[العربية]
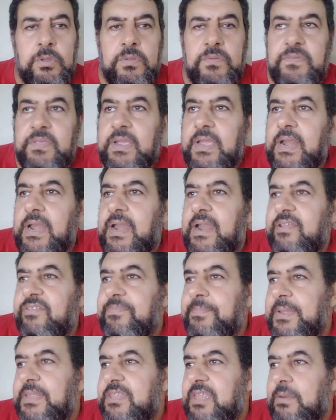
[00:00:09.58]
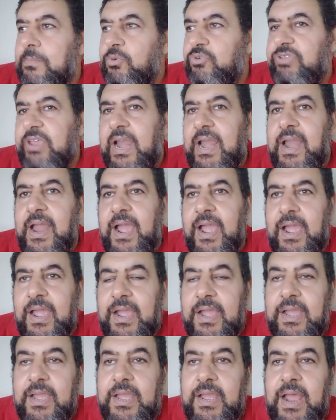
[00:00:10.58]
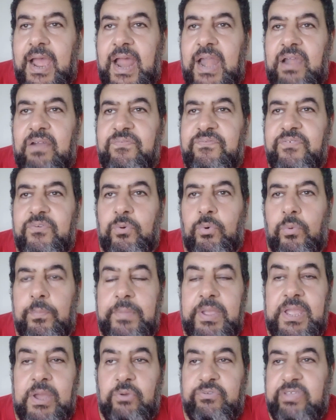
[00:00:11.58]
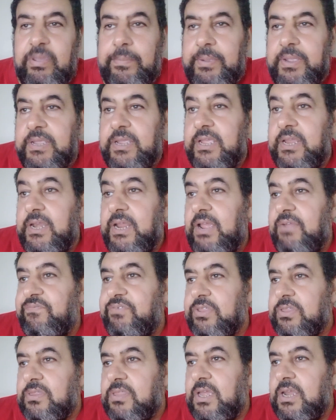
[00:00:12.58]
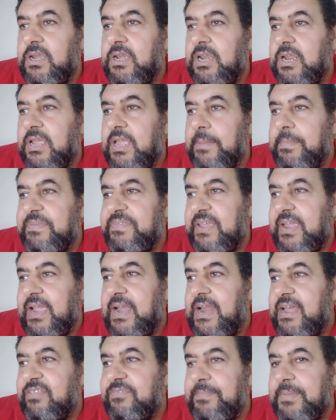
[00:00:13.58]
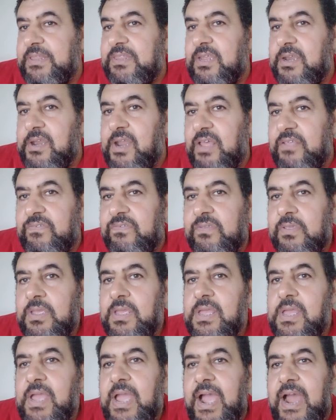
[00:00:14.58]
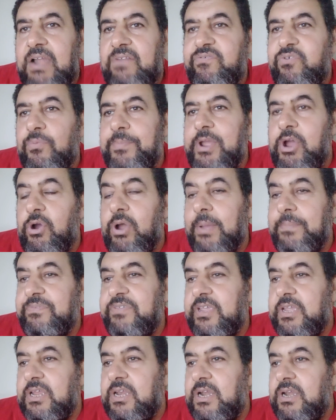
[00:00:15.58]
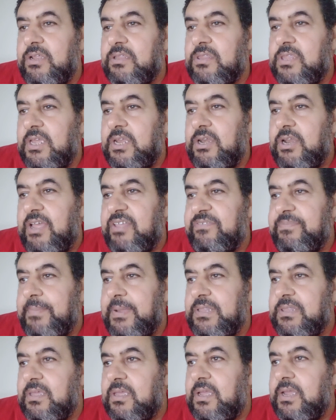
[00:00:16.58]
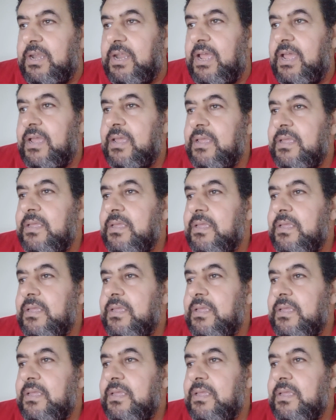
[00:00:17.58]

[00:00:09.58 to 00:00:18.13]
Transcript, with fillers: سجل الأسمنت المسلح 1170 جنيه في الطن كما سجل أسمنت النص 1150 جنيه للطن أسمنت قنا